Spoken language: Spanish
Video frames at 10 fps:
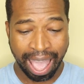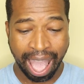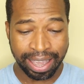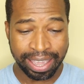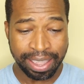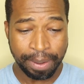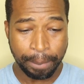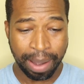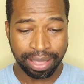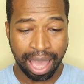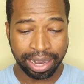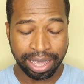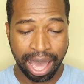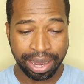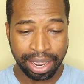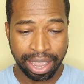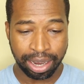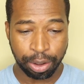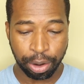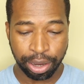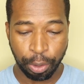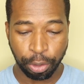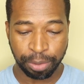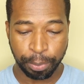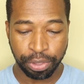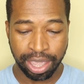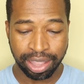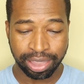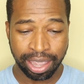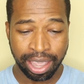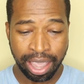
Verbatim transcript: Aquí vas a agregar el correo correspondiente,